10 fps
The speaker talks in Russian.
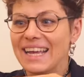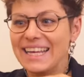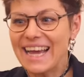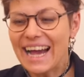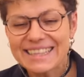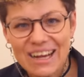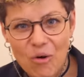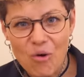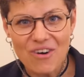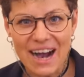Я
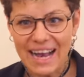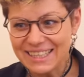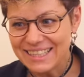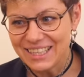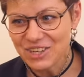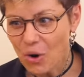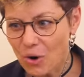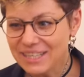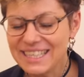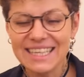такого от
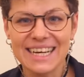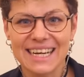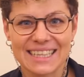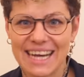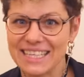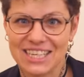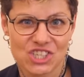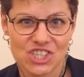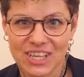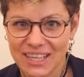нее никогда не
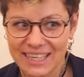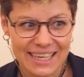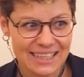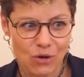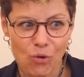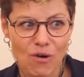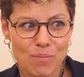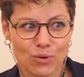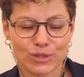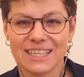ожидала. Я такого
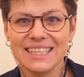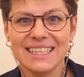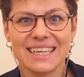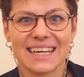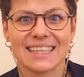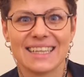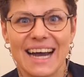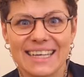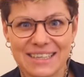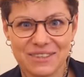просто
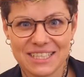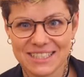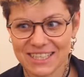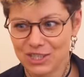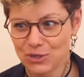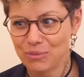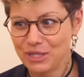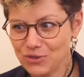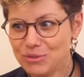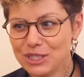никогда не видела,
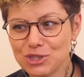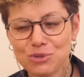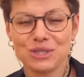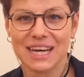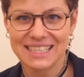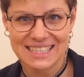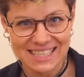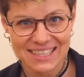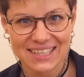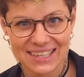чтобы Юмичу так
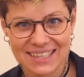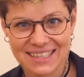делала.